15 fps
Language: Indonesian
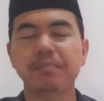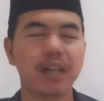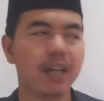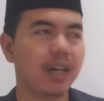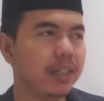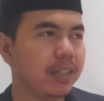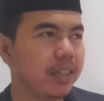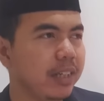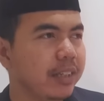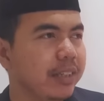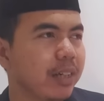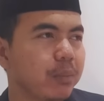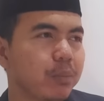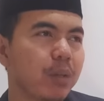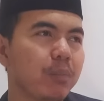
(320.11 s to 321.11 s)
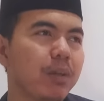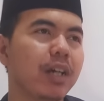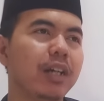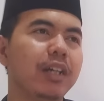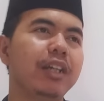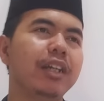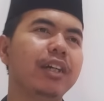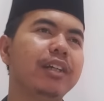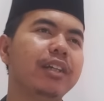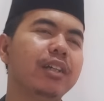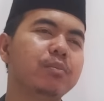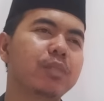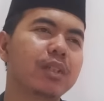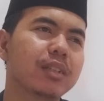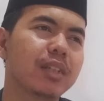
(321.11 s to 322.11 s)
Para hadirin yang berbahagia,
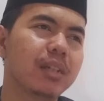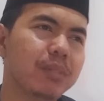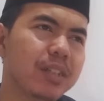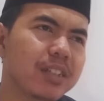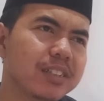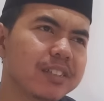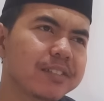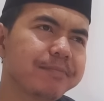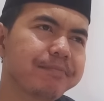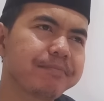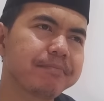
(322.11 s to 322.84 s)
yang pertama,